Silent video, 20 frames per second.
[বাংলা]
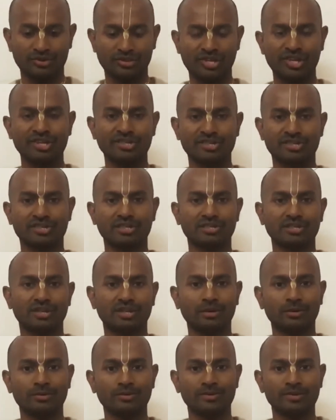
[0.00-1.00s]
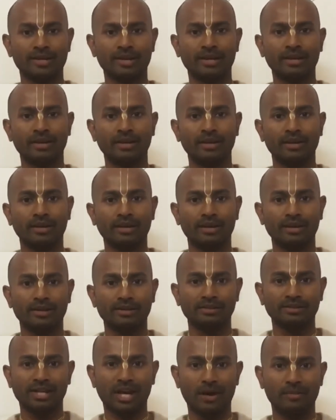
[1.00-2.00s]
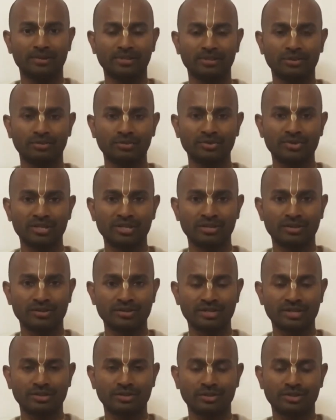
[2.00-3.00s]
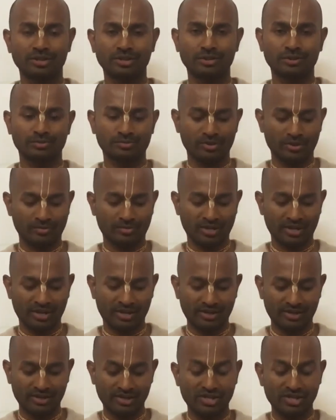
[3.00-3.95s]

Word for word: জিস্ট সেটা হচ্ছে যে আমাদের উচিত হচ্ছে যথেষ্ট পরিমাণে